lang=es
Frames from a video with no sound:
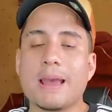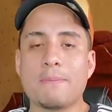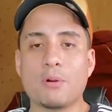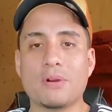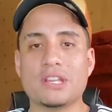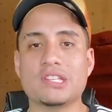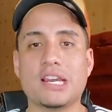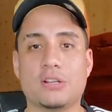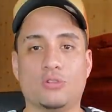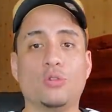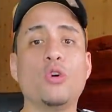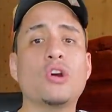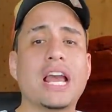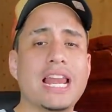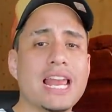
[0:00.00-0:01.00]
aprovechar su
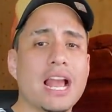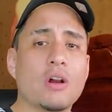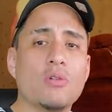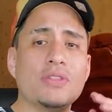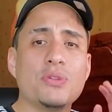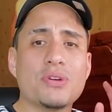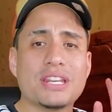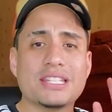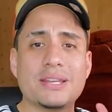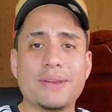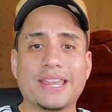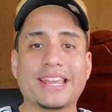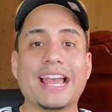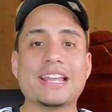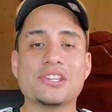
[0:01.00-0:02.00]
localidad cuando recibe
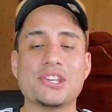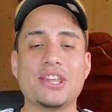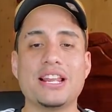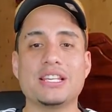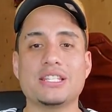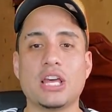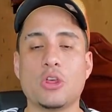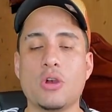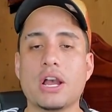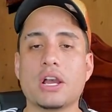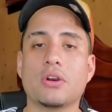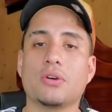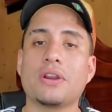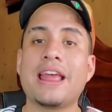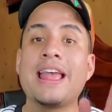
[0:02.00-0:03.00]
en cancha del Estadio
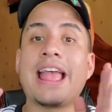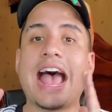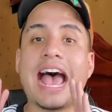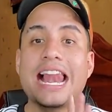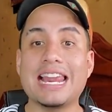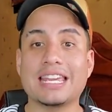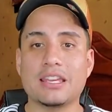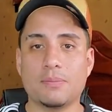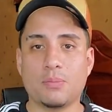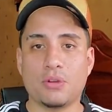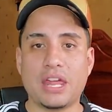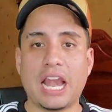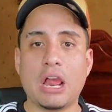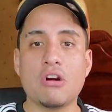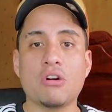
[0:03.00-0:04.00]
Akron al equipo
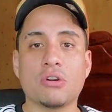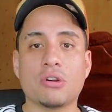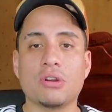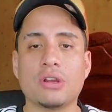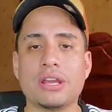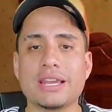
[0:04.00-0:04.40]
de León.